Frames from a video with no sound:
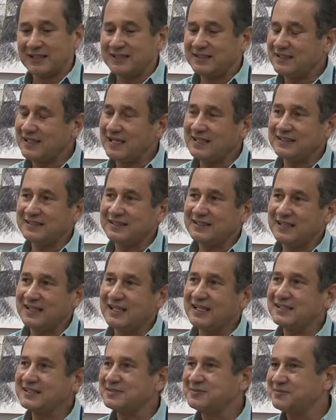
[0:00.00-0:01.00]
E entre
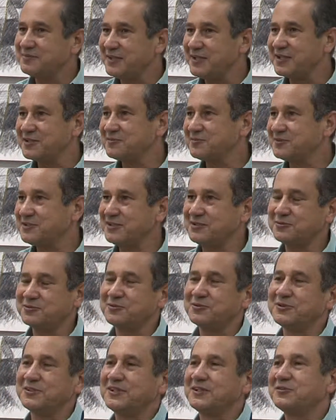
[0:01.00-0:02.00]
eles mesmos
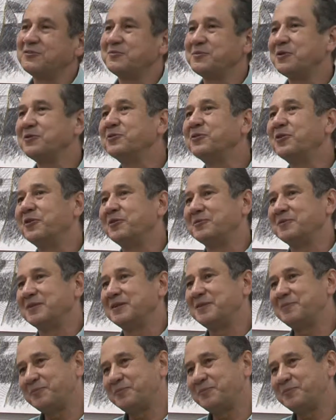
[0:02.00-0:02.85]
escolheram o meu nome.